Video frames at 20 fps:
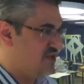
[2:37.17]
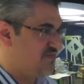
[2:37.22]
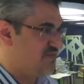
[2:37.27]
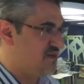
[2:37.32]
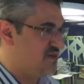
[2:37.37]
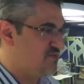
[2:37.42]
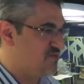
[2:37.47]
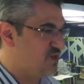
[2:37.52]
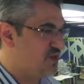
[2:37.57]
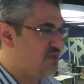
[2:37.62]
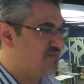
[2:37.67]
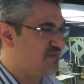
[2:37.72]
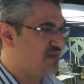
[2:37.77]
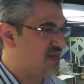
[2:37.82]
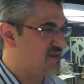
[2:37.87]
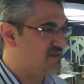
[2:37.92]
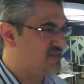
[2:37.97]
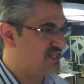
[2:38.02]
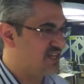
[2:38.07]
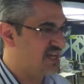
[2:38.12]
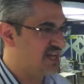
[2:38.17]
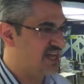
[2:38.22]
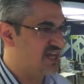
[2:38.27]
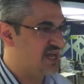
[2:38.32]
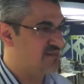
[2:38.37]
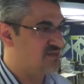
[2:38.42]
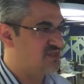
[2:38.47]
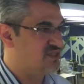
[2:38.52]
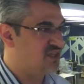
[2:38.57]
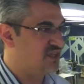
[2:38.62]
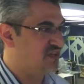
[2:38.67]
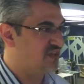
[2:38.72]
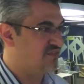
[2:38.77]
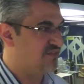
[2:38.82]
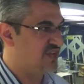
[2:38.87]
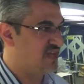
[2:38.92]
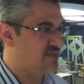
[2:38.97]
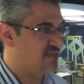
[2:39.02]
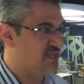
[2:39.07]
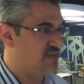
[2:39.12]
فمعظم برامجنا الان عم ننتقل
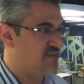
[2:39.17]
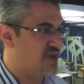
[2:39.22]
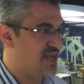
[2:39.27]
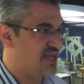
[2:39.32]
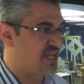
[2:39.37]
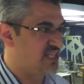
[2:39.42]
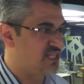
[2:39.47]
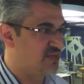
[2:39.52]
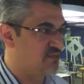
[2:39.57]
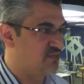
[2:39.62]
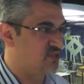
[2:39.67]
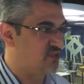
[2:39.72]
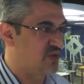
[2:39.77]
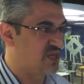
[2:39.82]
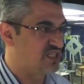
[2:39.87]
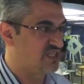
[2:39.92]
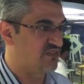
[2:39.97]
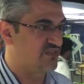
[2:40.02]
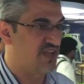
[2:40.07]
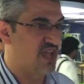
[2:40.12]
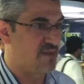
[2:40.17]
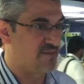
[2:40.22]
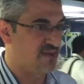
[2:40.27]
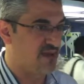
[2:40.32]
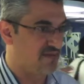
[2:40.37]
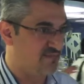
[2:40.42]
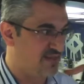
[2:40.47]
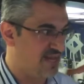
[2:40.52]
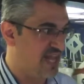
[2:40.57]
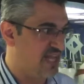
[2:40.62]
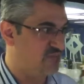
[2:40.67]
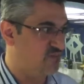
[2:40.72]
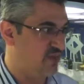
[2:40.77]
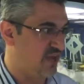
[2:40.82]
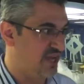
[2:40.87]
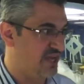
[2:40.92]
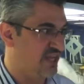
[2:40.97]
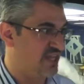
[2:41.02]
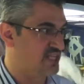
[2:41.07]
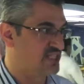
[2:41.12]
فيها بدل ما كانت هي متواجده في بلاد
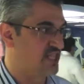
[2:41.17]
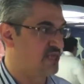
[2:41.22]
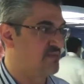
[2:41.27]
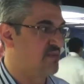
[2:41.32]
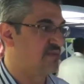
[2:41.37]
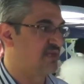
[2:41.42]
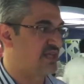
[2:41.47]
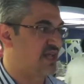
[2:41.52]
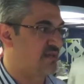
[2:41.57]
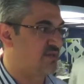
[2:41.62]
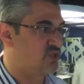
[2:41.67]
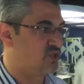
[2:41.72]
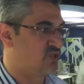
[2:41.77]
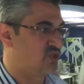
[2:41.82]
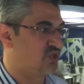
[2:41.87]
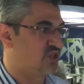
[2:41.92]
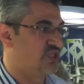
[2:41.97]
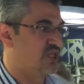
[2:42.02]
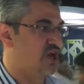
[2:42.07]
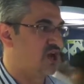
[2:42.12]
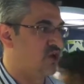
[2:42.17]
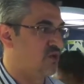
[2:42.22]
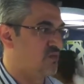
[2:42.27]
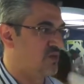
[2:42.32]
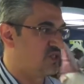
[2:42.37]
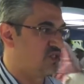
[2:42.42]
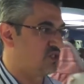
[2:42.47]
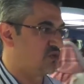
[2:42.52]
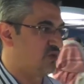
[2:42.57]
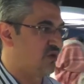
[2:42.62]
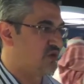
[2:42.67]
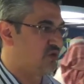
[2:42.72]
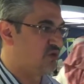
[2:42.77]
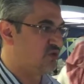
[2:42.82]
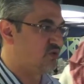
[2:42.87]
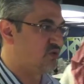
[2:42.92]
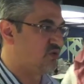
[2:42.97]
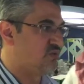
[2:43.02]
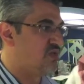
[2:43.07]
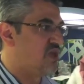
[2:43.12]
معينه زي المملكه العربيه السعوديه او مصر
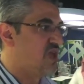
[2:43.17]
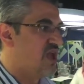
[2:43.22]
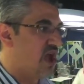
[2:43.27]
والاردن